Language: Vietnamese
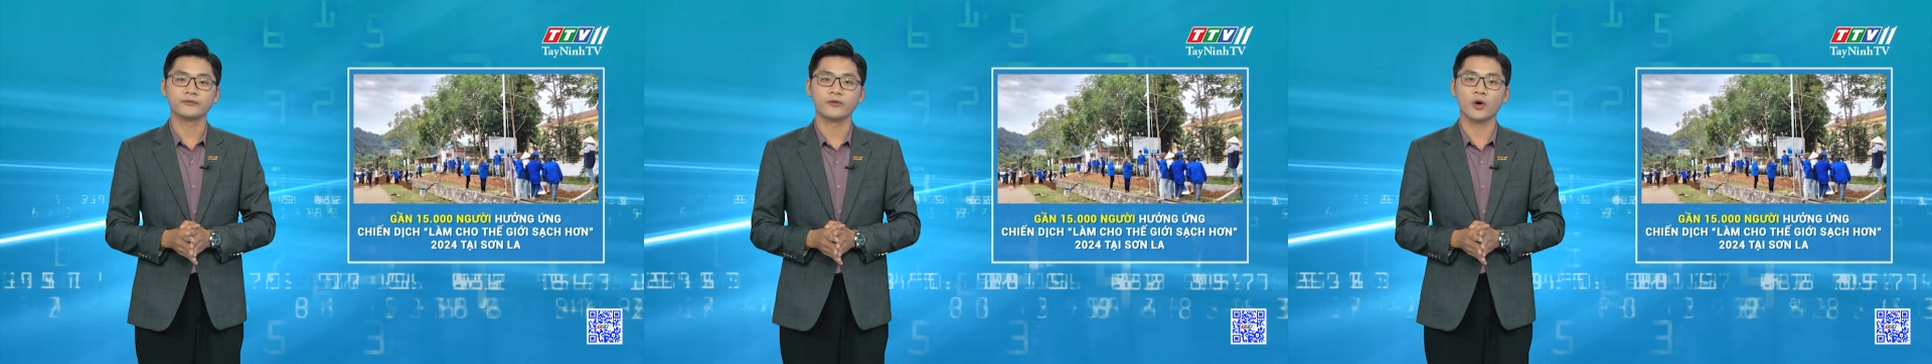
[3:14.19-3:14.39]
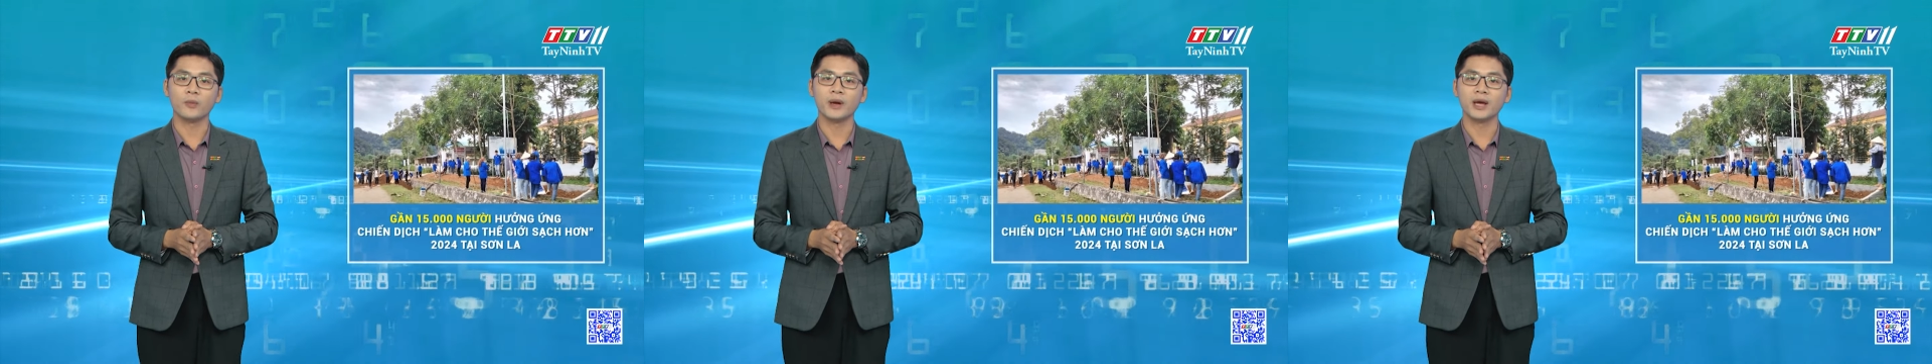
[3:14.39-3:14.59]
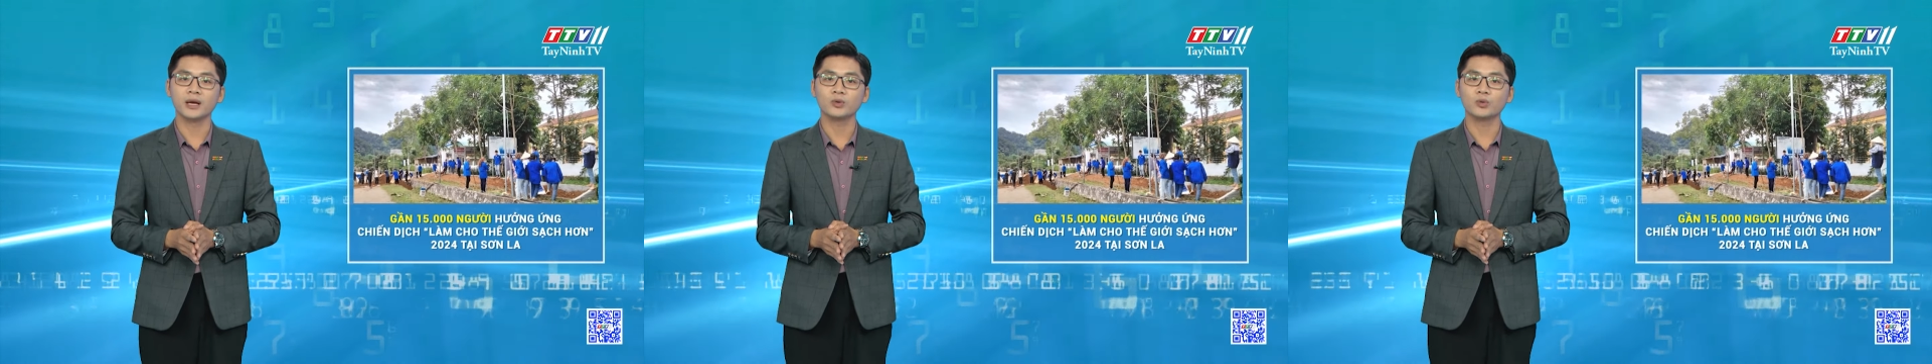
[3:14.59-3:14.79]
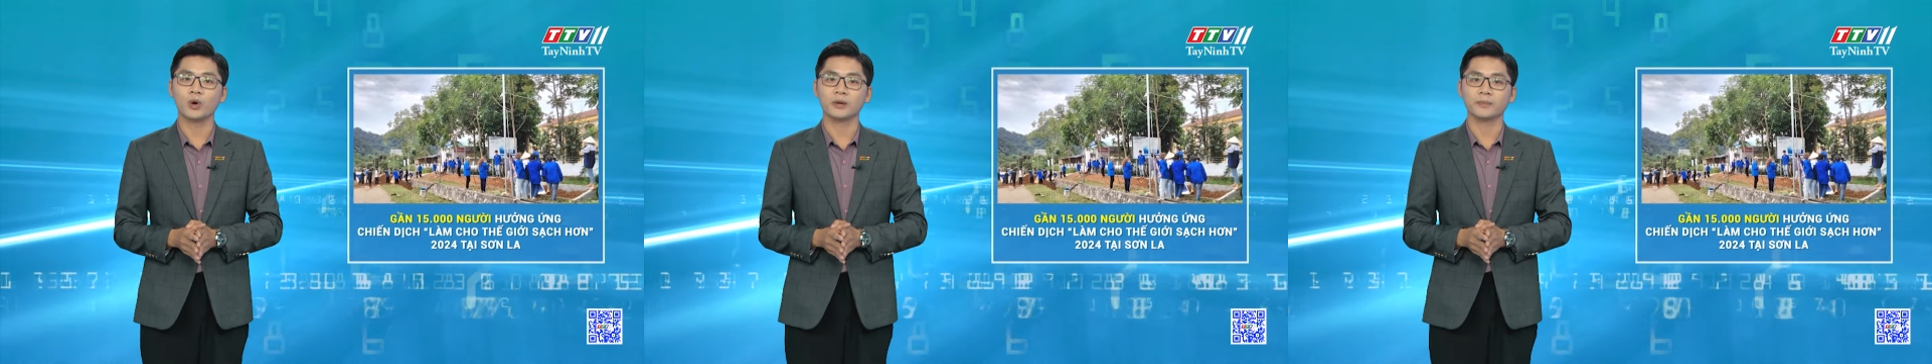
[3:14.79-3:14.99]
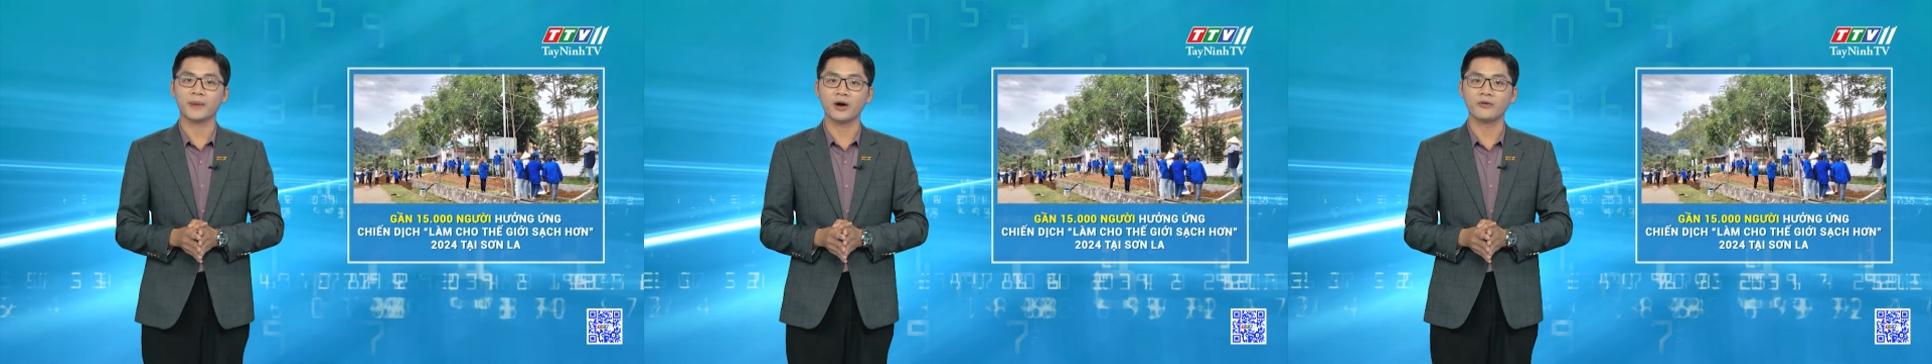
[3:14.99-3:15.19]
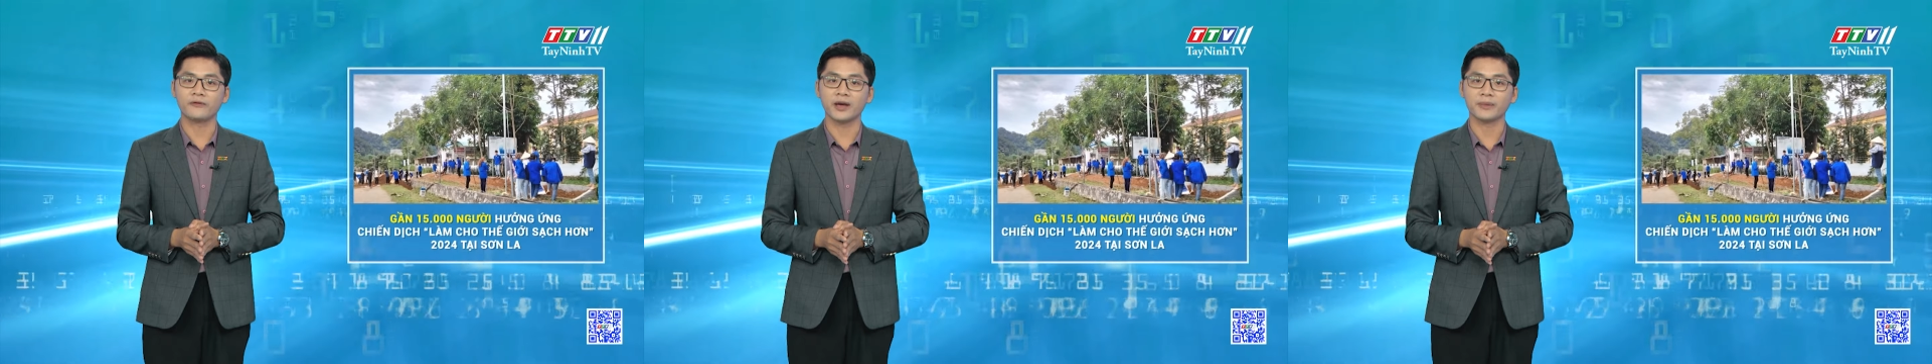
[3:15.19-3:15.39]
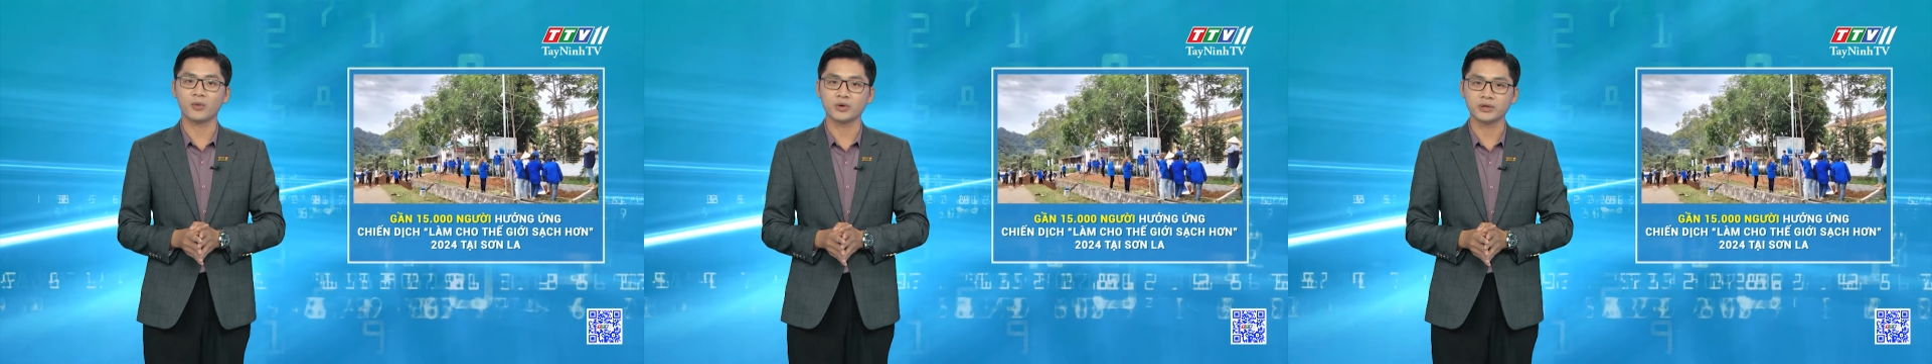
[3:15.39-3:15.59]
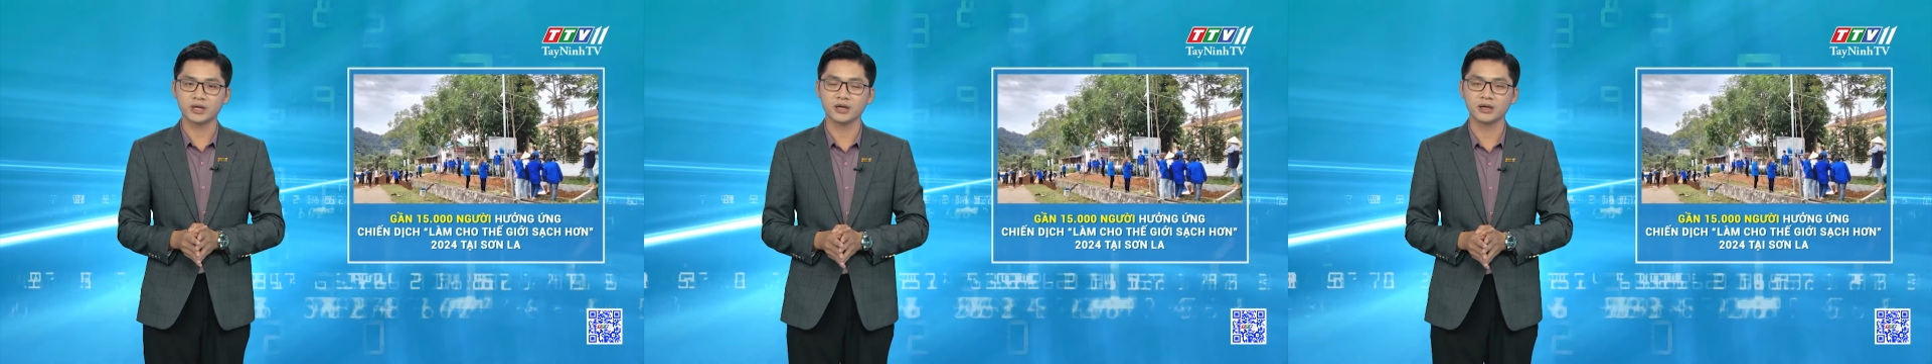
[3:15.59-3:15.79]
phổ biến luật bảo vệ
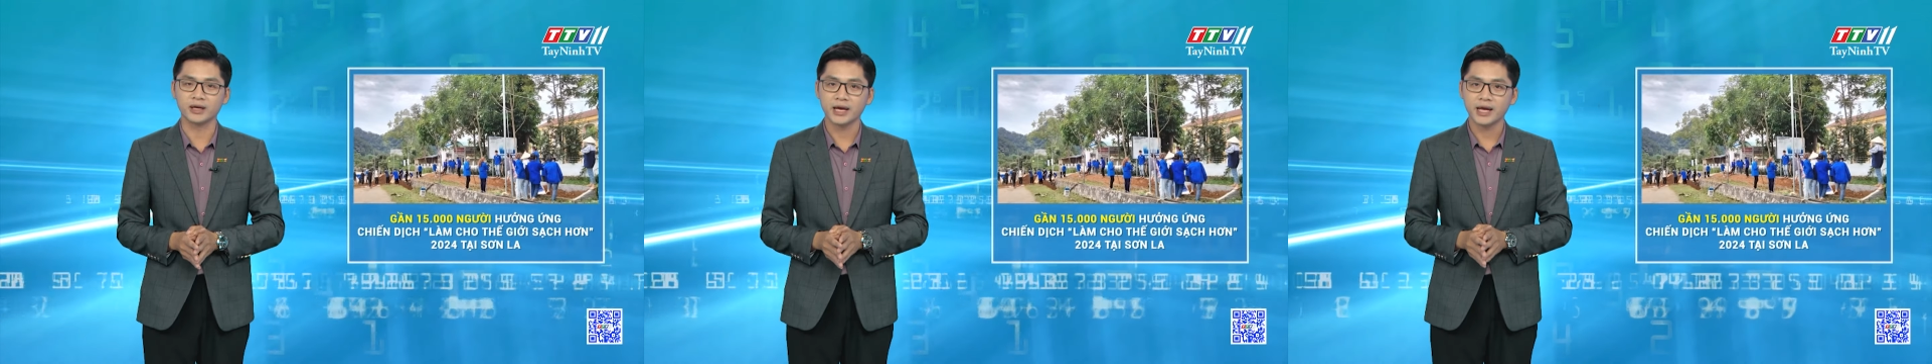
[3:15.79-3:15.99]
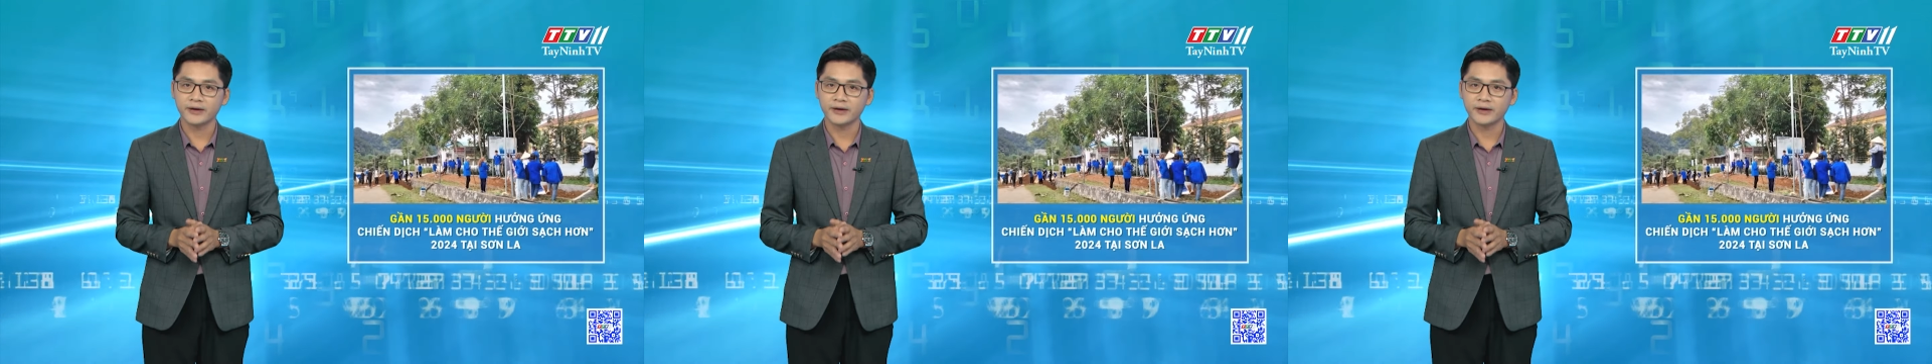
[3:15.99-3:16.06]
môi trường